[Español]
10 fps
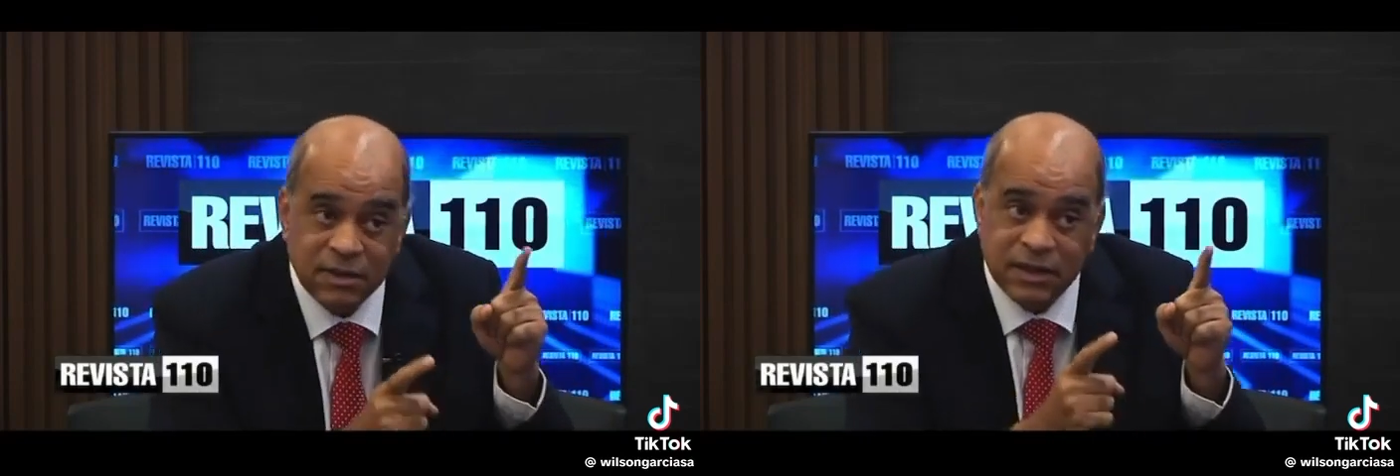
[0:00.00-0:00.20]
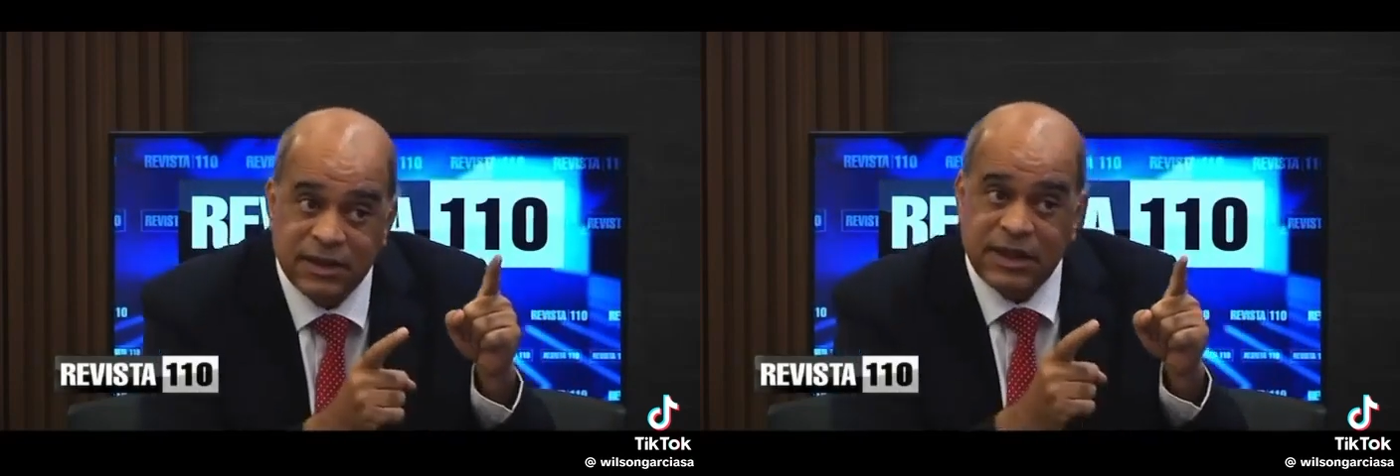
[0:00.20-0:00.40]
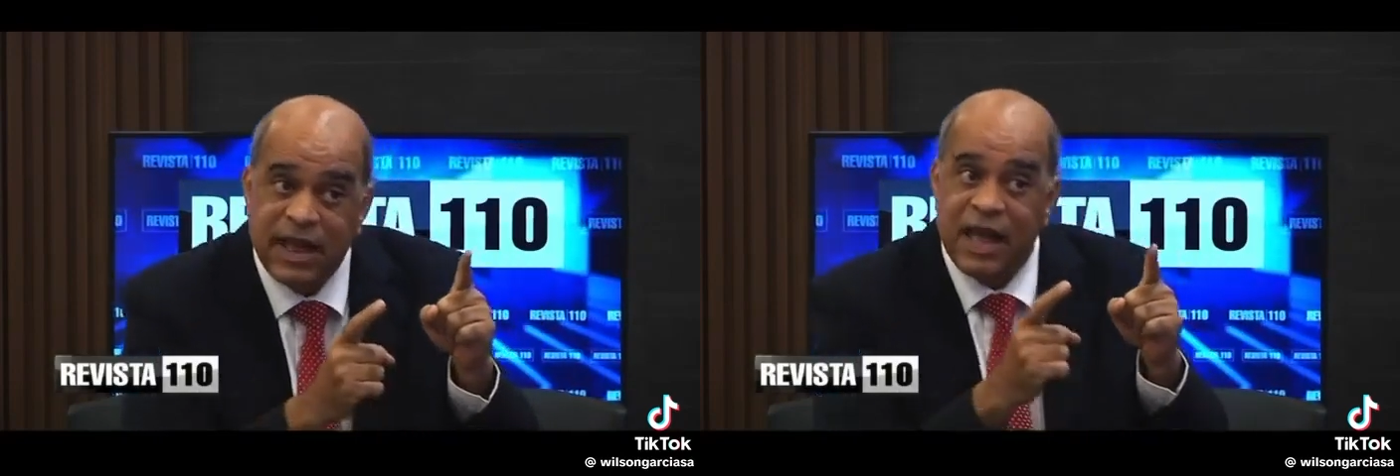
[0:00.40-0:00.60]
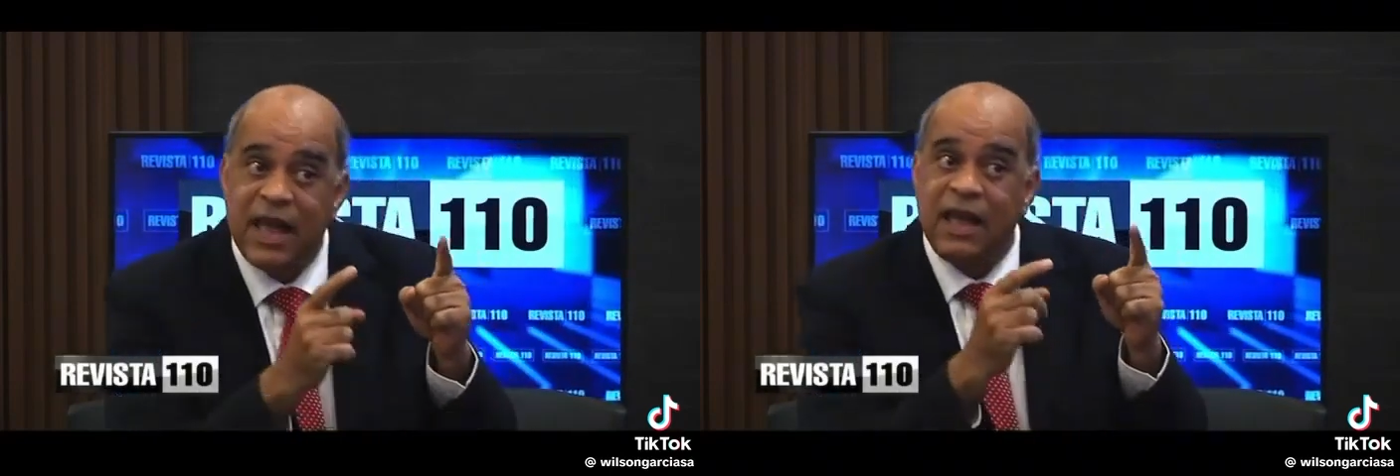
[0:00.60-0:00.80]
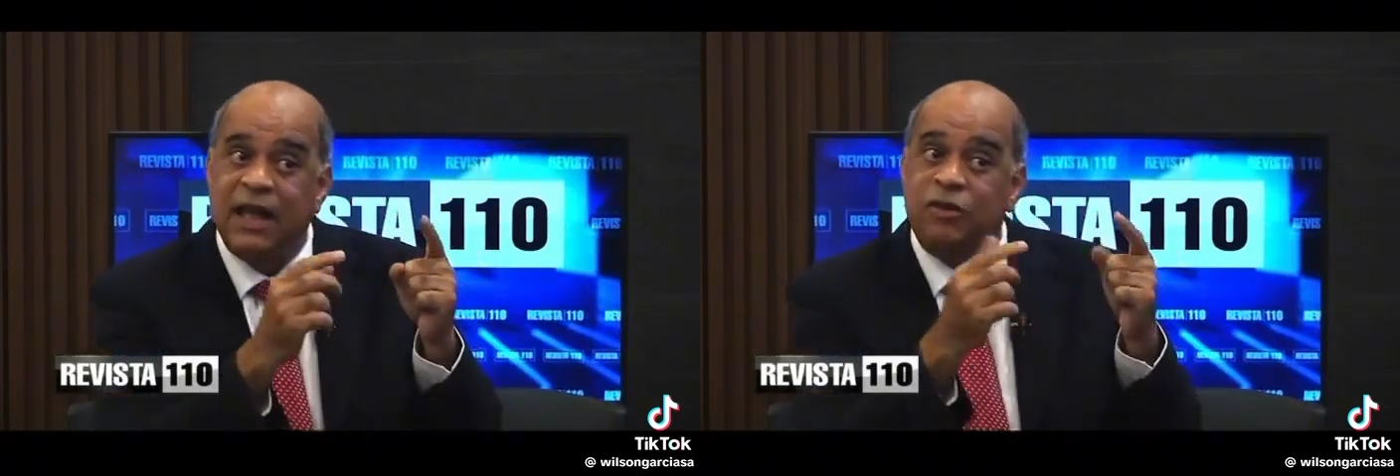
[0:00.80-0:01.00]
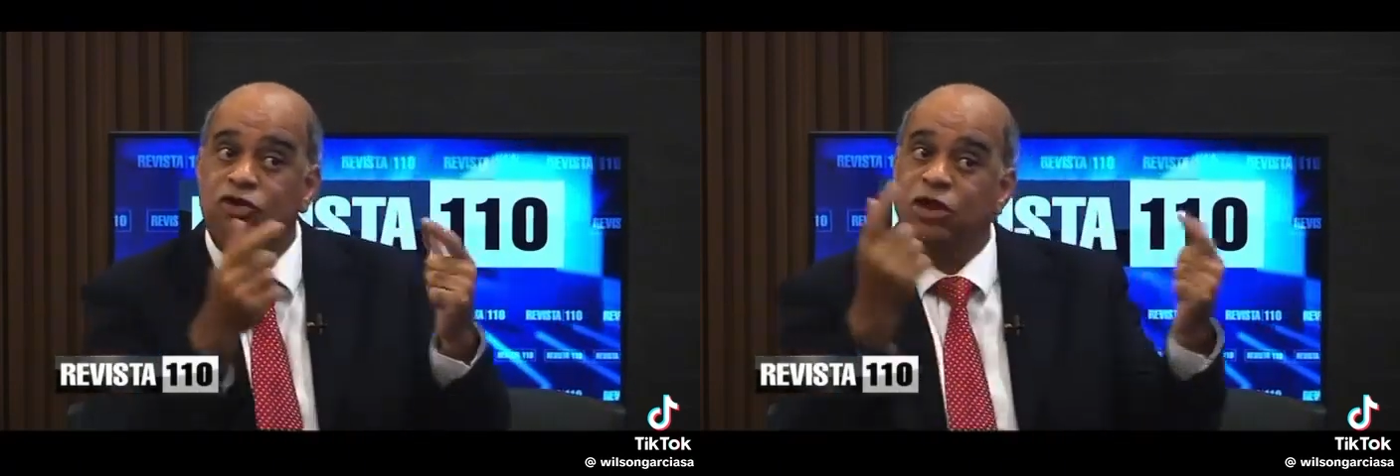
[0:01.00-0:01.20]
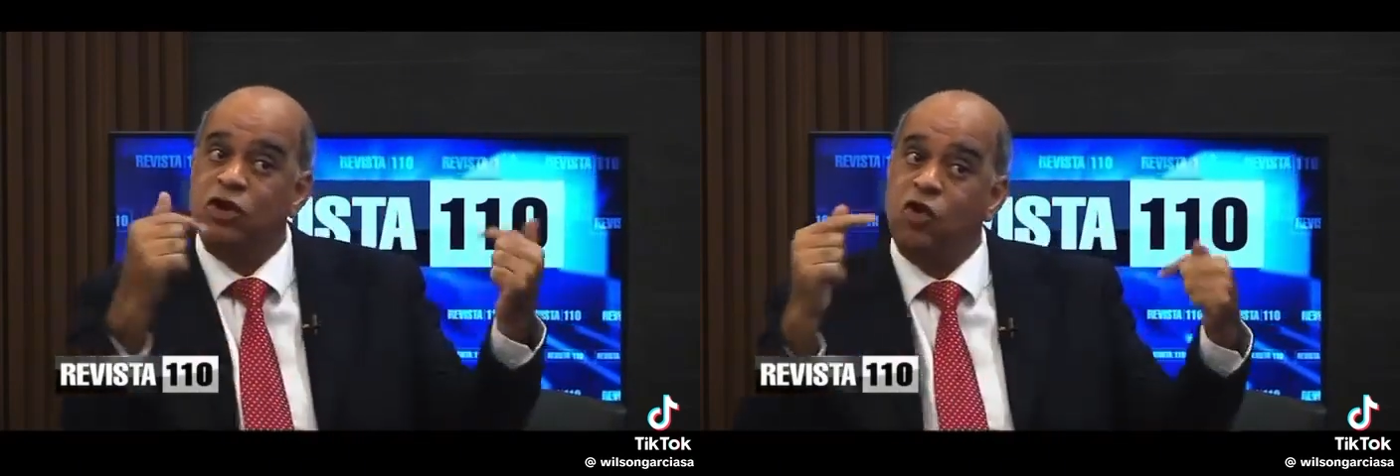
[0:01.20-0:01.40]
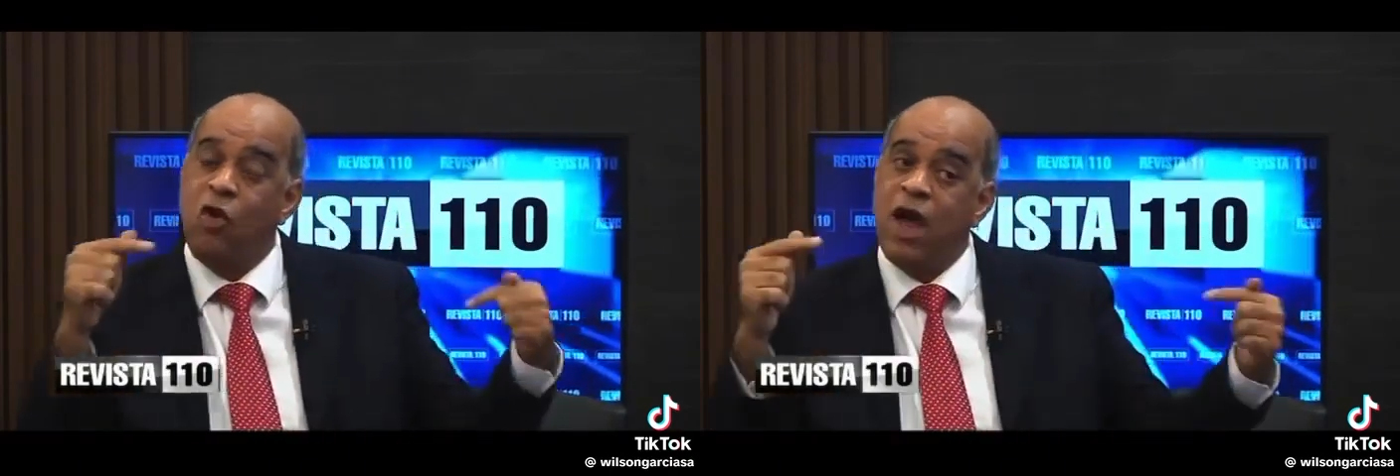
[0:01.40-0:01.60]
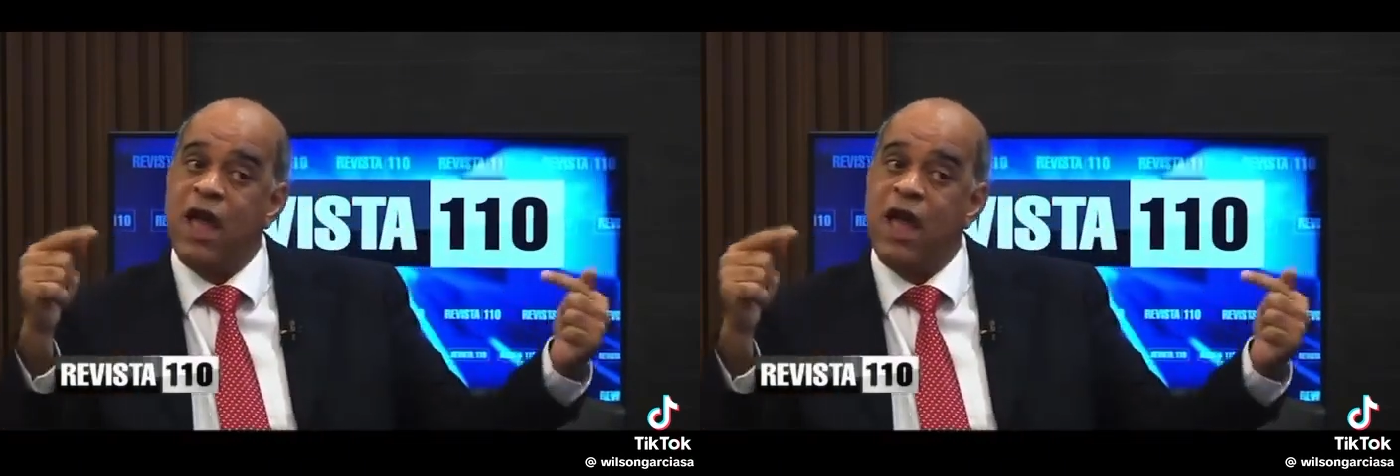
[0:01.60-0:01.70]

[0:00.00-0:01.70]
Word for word: de que donde no